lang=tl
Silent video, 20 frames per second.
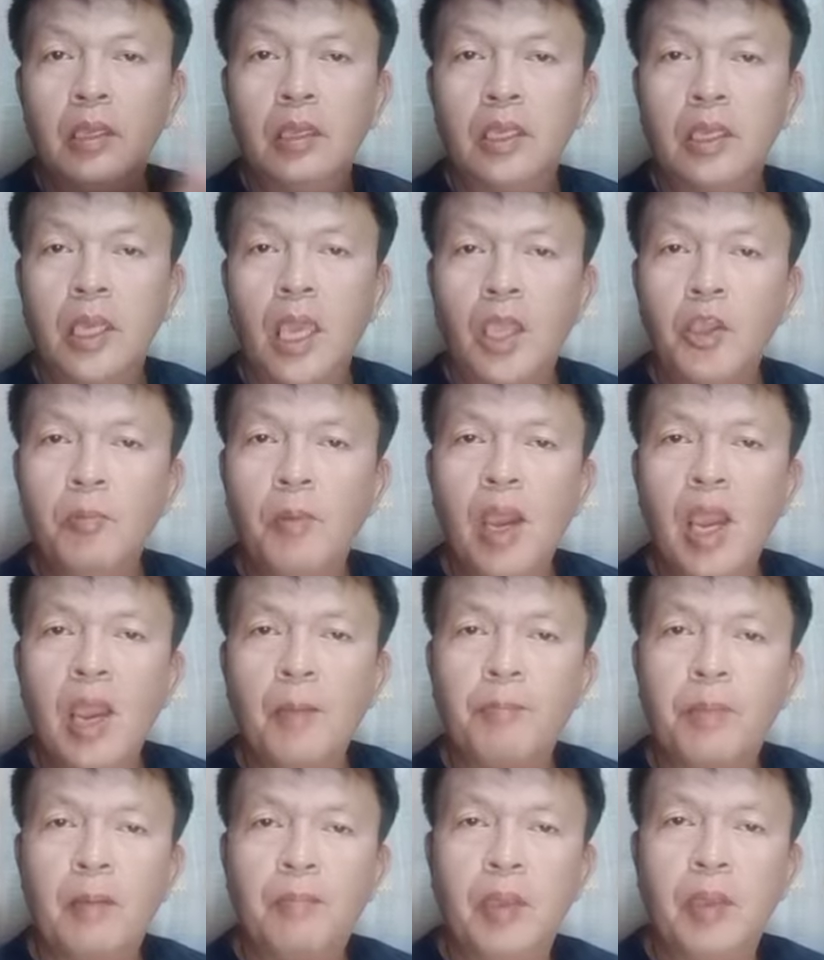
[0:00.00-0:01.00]
kayo
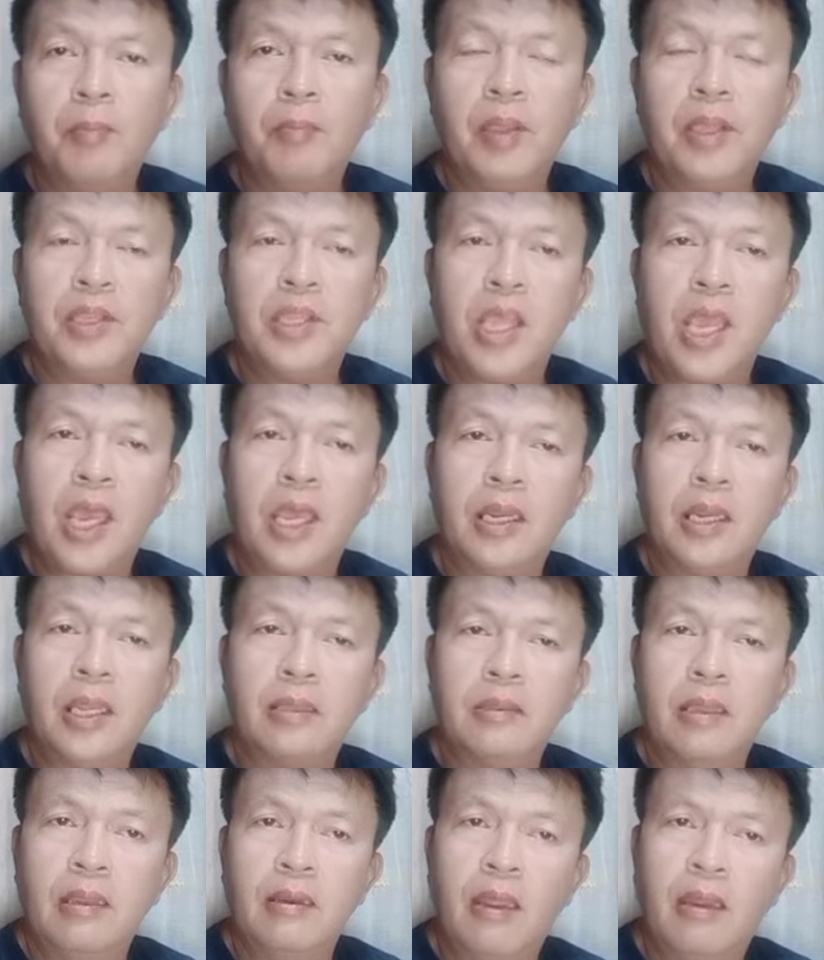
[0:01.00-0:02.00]
mga pabebedya na
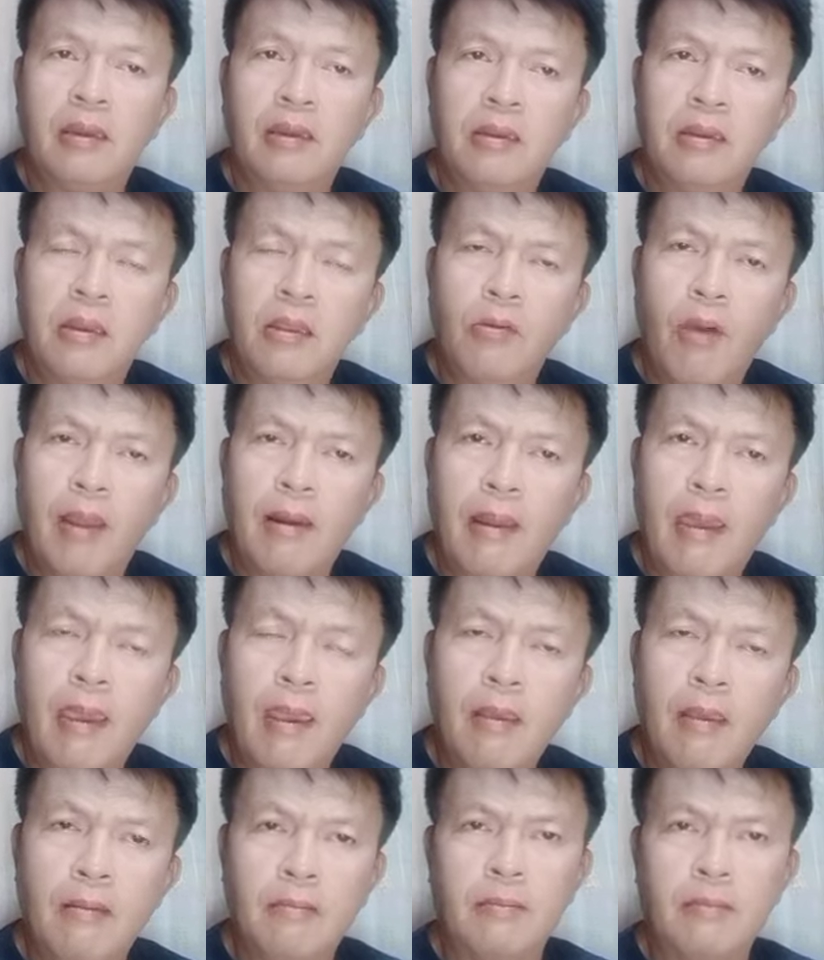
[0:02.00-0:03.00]
di
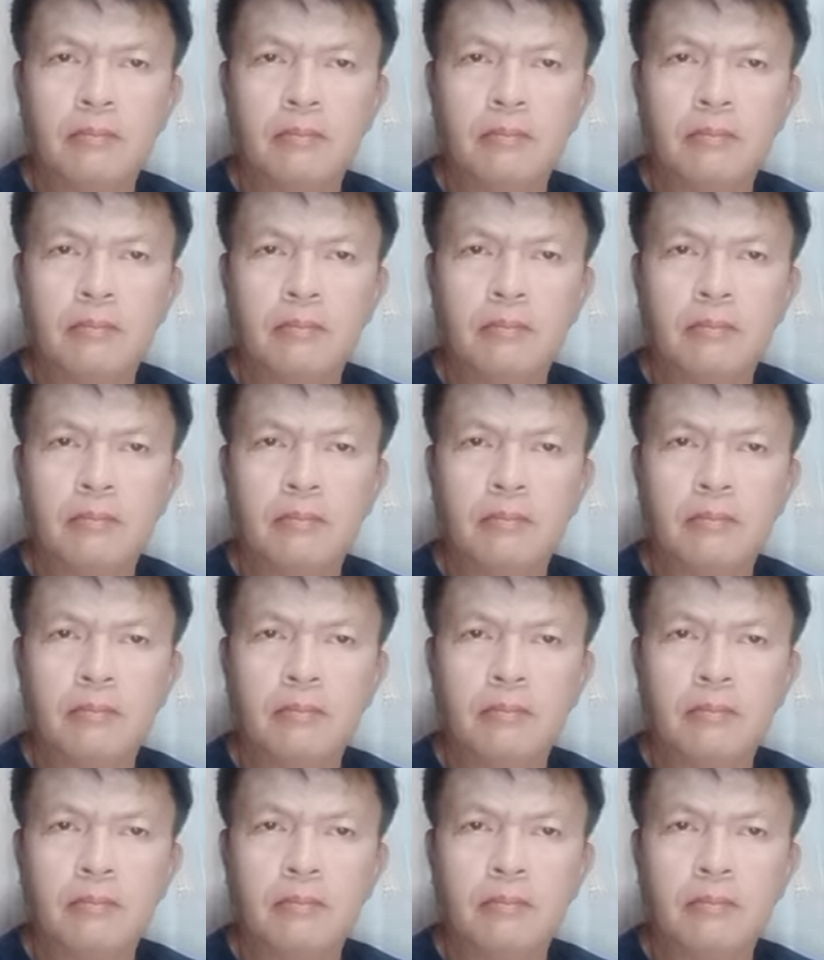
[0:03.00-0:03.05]
naniniwala,